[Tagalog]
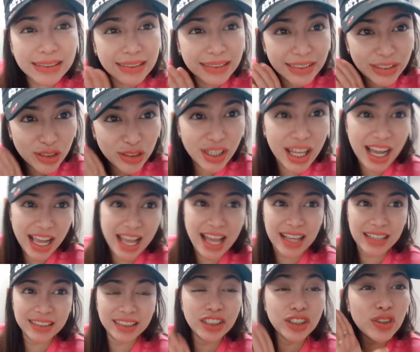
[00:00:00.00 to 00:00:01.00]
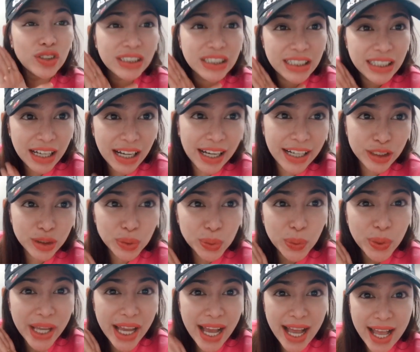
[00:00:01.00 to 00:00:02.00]
Yun na nga, security guard,
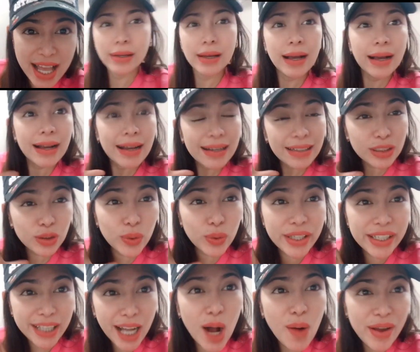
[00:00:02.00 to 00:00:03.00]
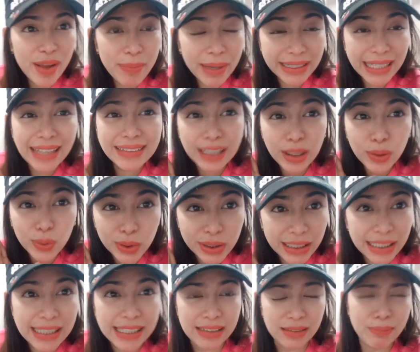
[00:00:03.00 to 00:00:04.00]
kuya. Kung ikaw ay
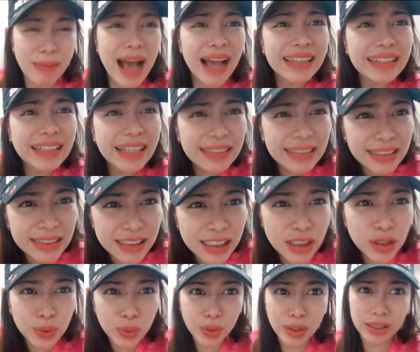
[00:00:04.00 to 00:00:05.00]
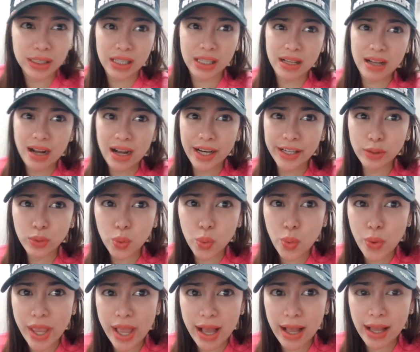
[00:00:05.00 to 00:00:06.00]
matatakutin, bakit ka nag-security guard,
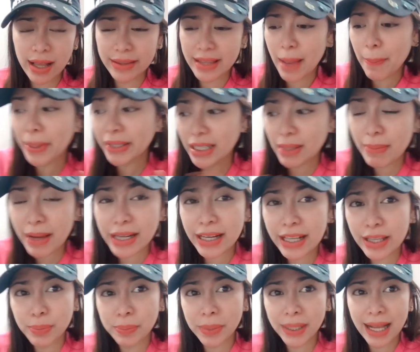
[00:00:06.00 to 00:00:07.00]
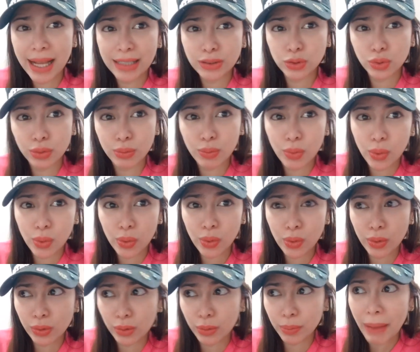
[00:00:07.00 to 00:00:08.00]
kuya? Dapat iba na yung pinasok
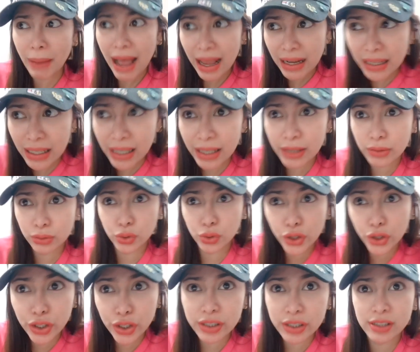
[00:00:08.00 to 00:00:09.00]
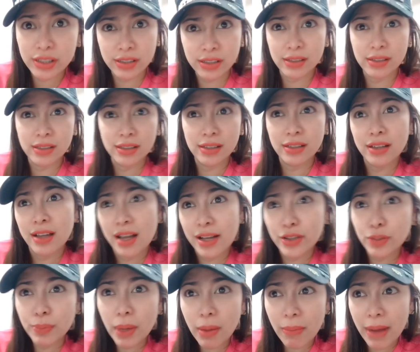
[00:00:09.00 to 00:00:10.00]
mo. Pare, nurse.
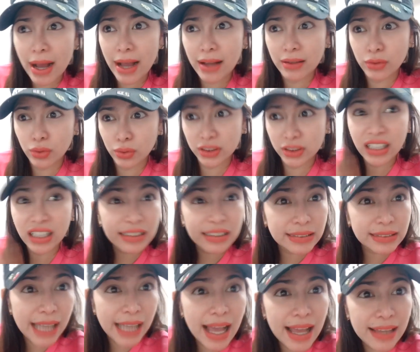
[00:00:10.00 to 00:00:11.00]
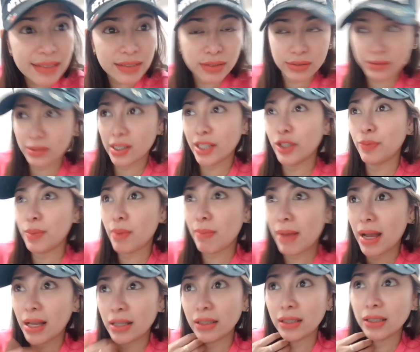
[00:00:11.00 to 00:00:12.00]
Ano pa ba? O sakristan, o ano pa ba?